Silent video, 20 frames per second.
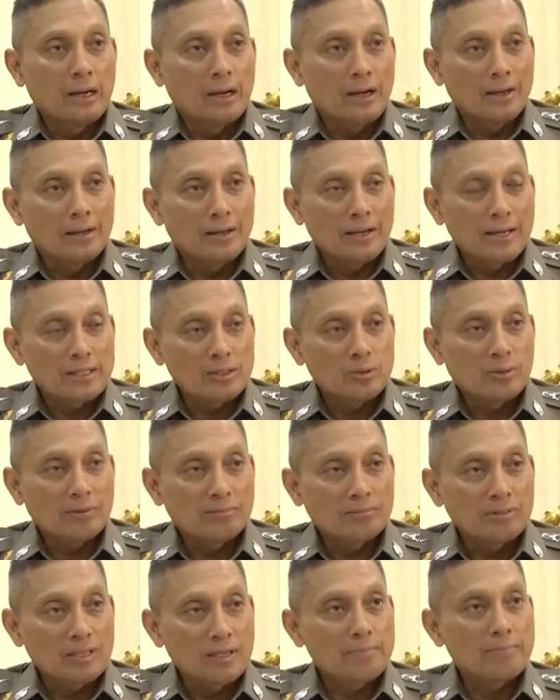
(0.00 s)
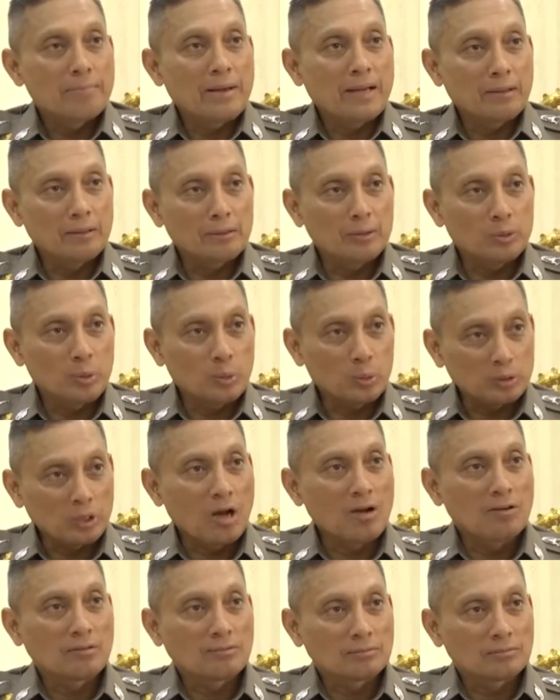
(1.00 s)
ในส่วนที่เป็นถูก
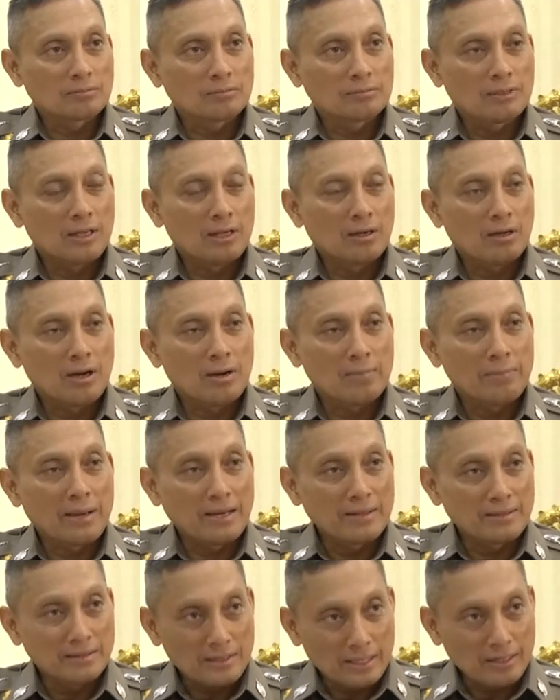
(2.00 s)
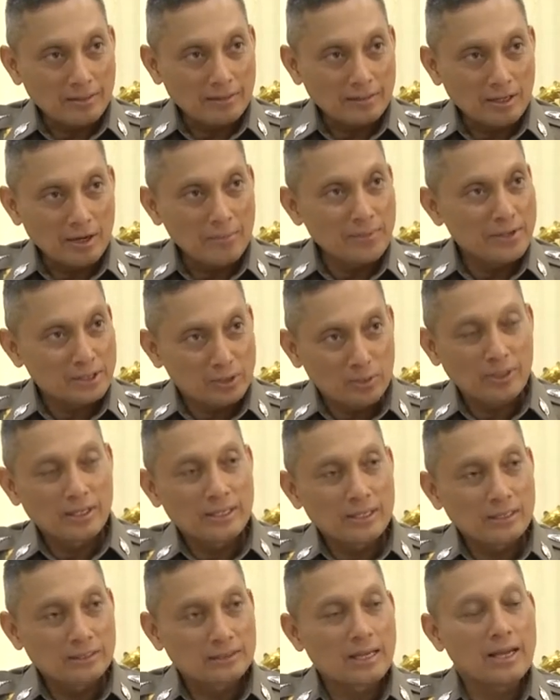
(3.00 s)
ต้อง แล้วก็เป็นจริงก็มีส่วนห
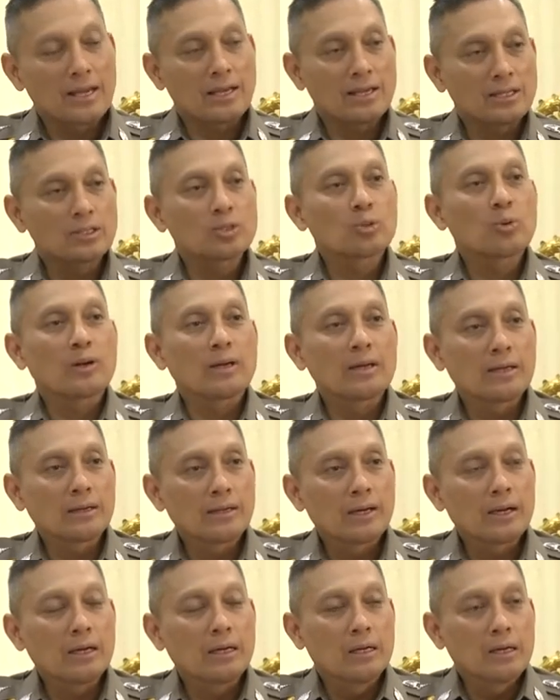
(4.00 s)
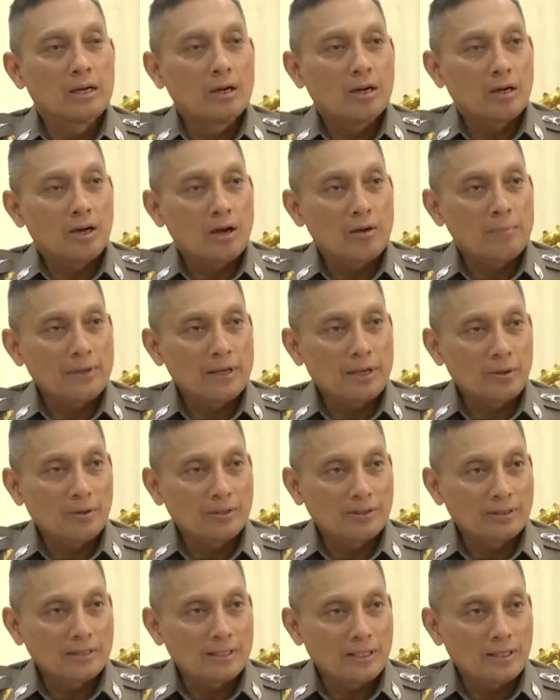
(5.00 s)
นึ่ง แต่อีกส่วนหนึ่งเนี่ยก็มีคน
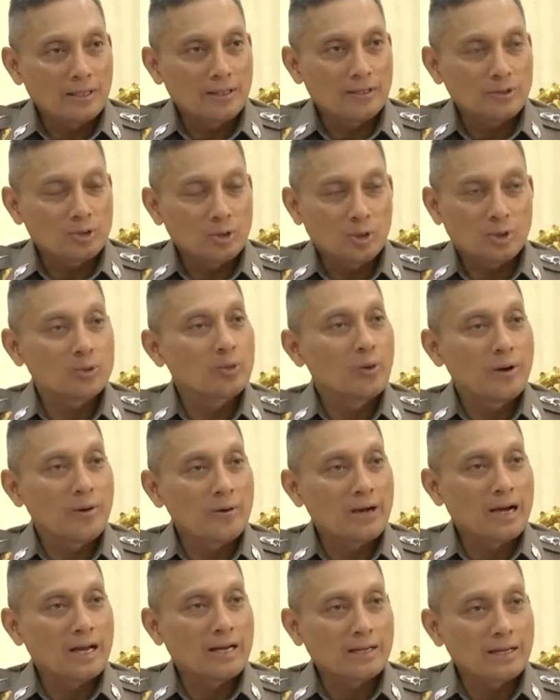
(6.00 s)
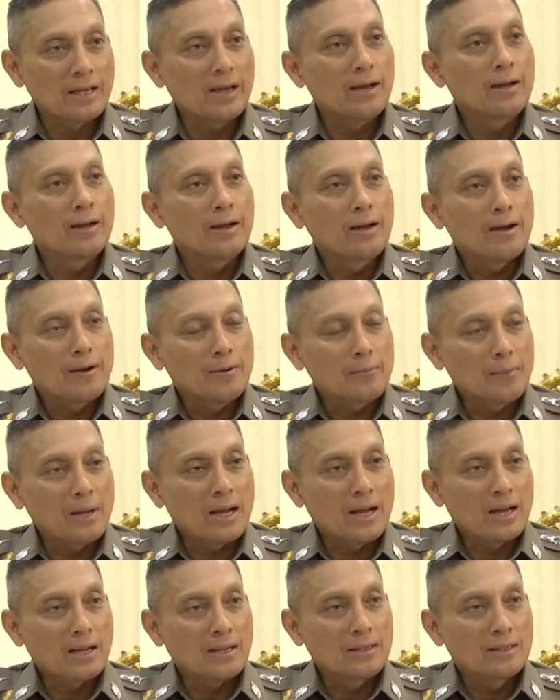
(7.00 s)
ที่ฉกฉวยโอกาสเนี้ย
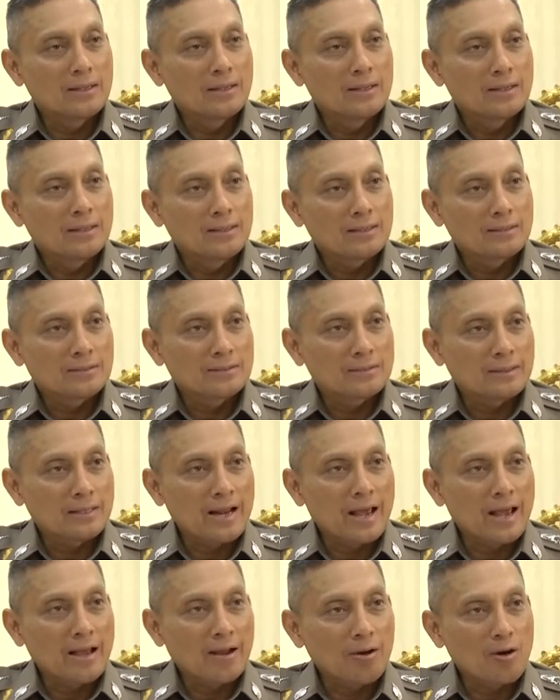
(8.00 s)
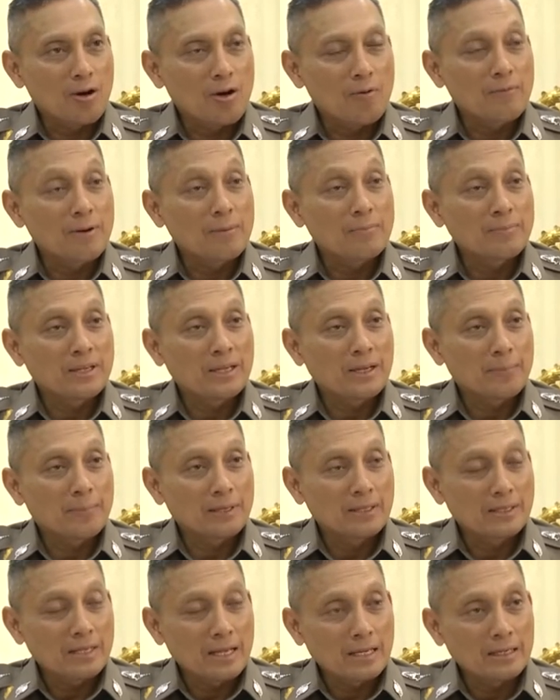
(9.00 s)
มาแสดงข้อความจริงอัน
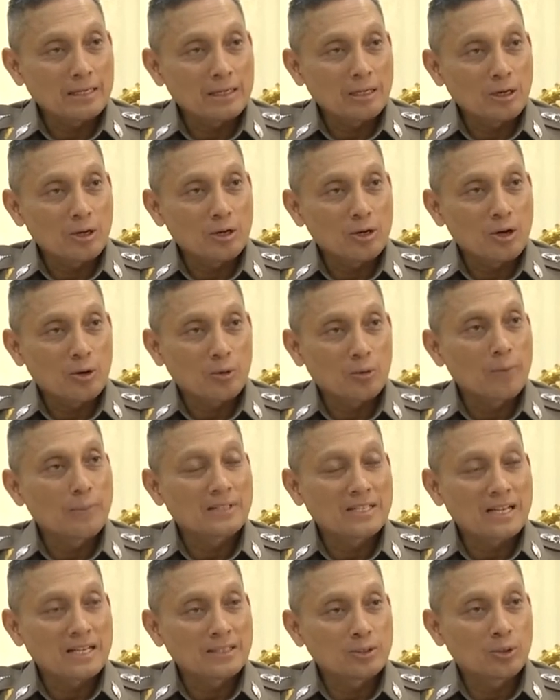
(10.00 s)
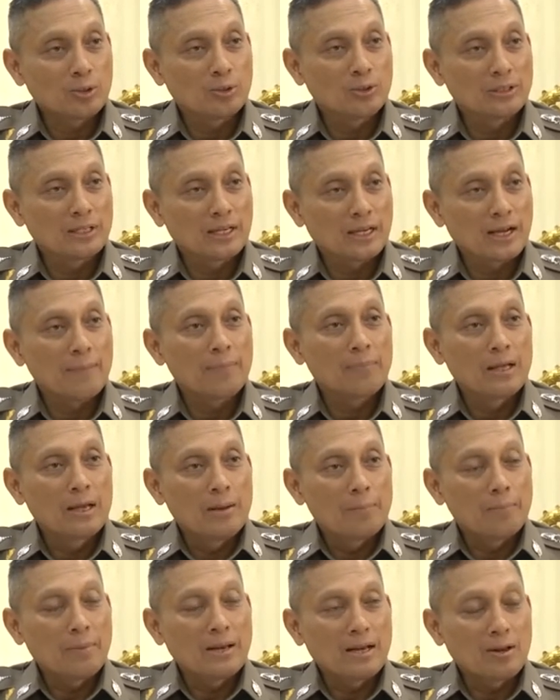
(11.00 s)
เป็นเท็จแล้วก็หลอกลวงประชาชนนะครับ
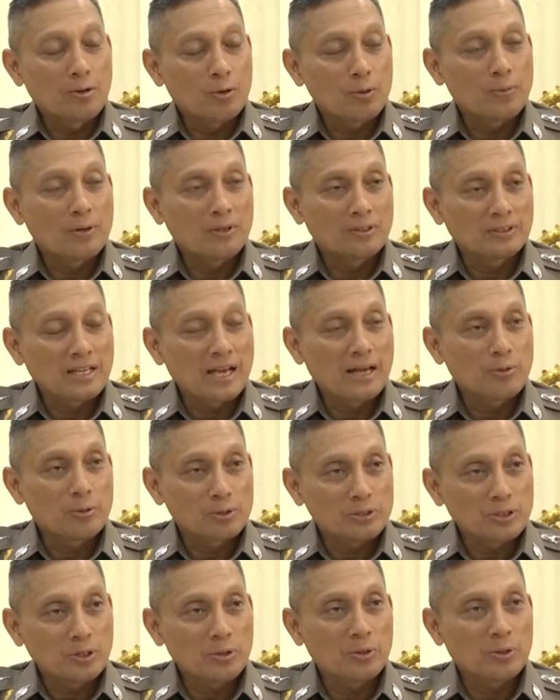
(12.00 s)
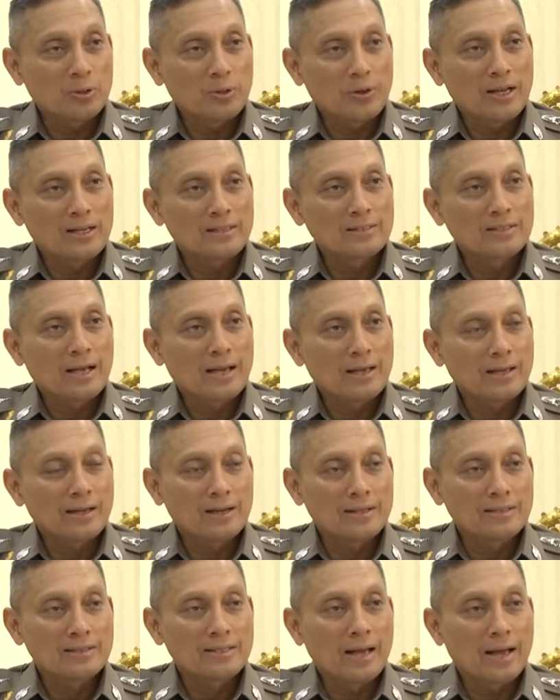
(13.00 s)
เป็นในรูปของแชร์ลูกโซ่โดยอาศัยก
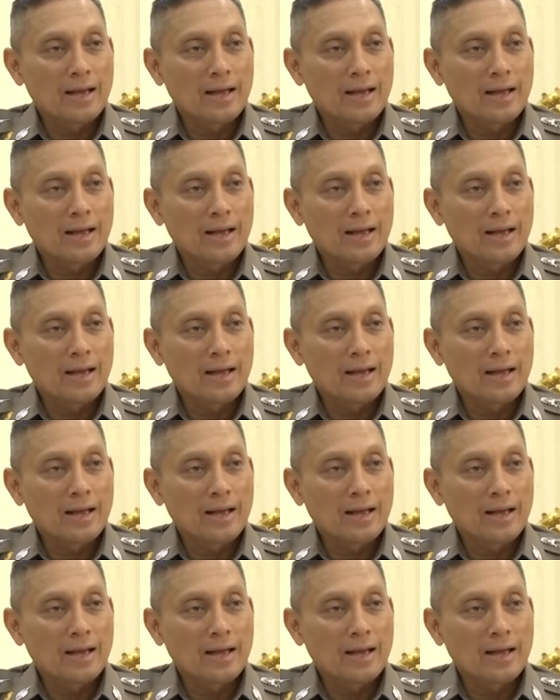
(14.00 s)
ระแส